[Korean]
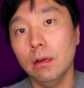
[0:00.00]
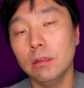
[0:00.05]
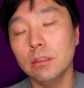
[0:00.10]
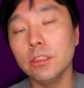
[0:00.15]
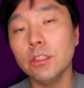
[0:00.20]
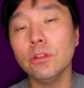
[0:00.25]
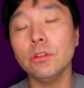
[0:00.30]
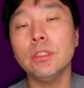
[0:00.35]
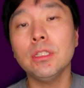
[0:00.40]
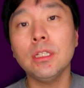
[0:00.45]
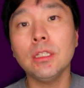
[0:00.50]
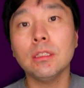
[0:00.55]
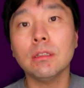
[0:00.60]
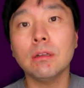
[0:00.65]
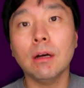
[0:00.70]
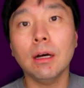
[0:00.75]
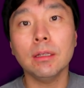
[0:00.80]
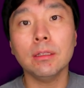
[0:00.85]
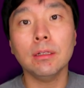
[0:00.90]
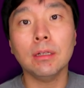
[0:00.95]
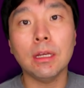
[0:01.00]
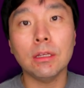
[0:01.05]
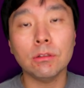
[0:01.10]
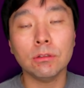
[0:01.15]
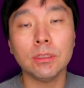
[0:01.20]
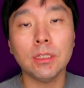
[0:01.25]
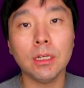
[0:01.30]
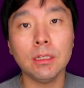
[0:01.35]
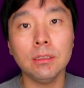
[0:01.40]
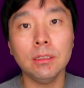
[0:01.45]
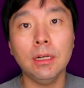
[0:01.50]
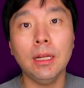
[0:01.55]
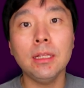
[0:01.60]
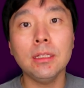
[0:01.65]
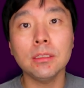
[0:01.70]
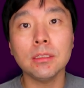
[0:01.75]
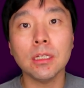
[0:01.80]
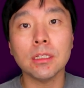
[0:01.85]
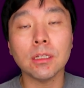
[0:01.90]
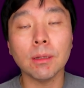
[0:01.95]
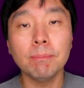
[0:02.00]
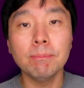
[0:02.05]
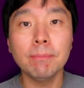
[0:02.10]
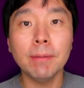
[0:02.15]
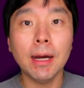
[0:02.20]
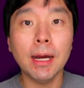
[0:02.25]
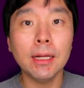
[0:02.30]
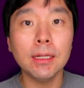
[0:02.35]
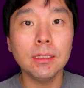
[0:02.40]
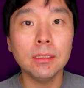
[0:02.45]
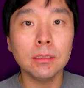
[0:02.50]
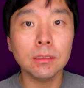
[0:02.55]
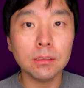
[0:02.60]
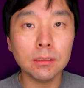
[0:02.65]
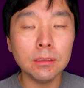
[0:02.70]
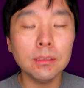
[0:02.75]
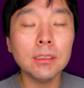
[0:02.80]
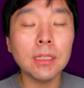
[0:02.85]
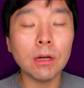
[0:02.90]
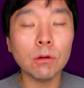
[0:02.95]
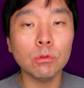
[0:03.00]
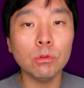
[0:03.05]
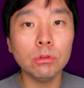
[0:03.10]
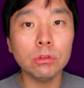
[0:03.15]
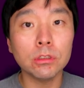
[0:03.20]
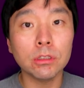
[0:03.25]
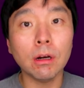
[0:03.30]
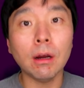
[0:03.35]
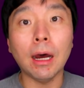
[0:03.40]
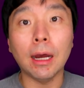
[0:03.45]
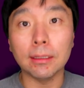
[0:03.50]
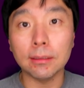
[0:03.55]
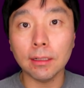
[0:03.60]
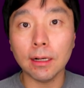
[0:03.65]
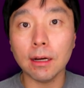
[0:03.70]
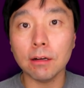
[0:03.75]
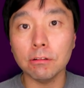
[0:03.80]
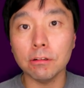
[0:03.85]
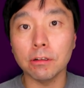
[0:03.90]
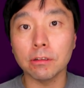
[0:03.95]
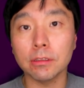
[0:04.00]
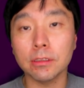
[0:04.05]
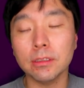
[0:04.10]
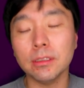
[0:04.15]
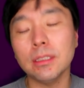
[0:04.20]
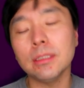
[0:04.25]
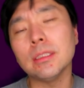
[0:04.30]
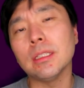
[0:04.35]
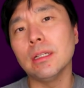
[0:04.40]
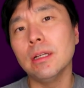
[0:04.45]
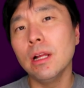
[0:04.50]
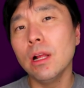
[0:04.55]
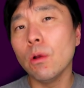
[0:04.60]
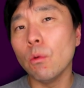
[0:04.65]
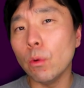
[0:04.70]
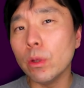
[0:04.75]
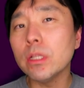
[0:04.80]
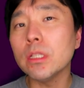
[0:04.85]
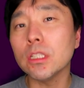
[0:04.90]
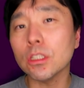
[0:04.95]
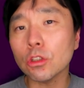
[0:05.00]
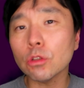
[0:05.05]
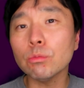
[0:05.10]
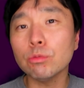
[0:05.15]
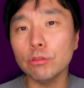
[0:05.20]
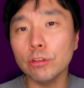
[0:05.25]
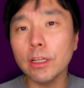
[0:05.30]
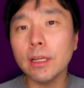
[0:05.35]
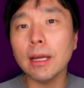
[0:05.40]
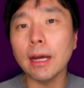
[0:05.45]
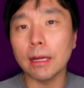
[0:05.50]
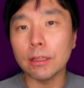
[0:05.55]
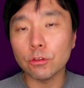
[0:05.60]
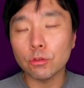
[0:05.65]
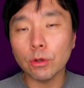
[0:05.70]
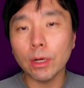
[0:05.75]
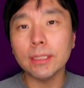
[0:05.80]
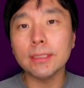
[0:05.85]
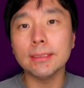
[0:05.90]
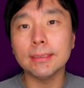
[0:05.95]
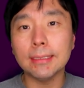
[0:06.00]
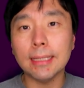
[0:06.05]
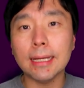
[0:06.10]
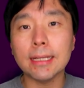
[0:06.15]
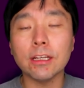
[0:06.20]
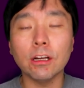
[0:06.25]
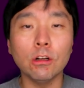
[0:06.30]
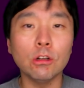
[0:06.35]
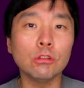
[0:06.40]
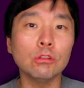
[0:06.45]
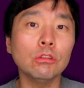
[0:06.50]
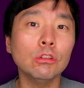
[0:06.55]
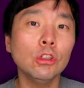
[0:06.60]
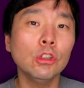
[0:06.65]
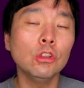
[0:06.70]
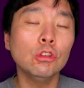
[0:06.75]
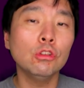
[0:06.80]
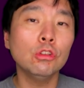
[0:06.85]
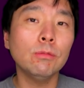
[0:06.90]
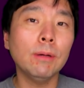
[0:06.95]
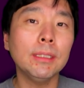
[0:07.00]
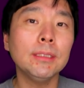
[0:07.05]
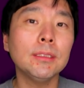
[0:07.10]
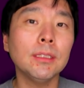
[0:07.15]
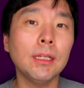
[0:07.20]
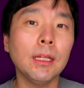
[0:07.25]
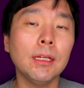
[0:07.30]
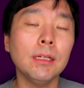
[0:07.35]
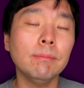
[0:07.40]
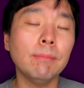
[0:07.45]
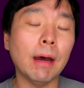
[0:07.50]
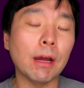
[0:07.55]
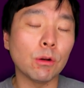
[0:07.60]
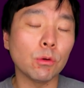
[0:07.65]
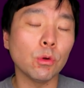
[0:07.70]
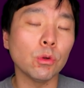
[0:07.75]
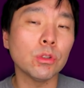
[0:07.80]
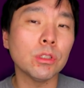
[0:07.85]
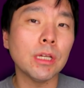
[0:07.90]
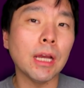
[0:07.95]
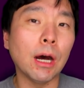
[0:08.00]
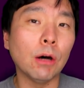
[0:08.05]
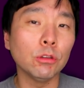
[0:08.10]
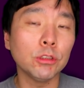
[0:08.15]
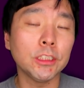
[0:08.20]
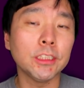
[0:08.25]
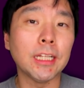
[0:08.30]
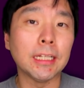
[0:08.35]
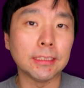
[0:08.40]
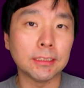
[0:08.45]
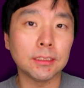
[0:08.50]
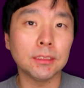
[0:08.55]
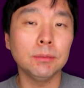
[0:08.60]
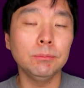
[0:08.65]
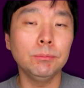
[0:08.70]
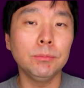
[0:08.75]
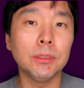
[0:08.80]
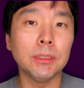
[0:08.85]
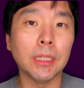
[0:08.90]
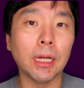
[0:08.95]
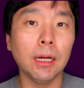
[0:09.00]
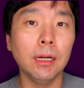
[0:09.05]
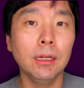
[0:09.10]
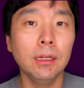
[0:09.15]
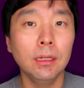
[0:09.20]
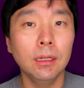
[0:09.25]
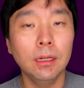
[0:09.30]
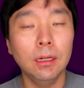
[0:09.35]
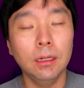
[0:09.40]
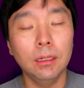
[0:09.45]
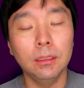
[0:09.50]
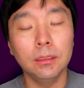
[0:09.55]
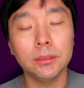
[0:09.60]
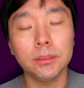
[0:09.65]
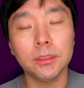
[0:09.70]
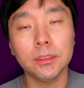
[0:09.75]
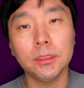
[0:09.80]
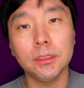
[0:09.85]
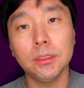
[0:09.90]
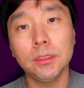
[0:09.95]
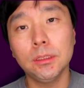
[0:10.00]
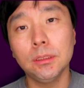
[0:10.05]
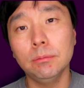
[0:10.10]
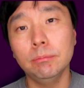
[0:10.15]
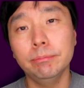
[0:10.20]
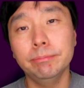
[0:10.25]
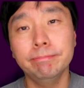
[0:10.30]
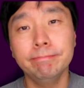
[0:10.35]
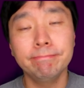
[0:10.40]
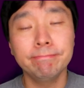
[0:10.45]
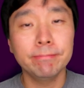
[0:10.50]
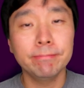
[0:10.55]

의료진이 들어가서 계속 체크를 했는데 전반은 끝나고 들어가더라고요. 그런데 이제 왠지 좀 분위기가 안 좋았는데 결국 후반전에는 바로 교체 아웃이 됐습니다. 어, 지금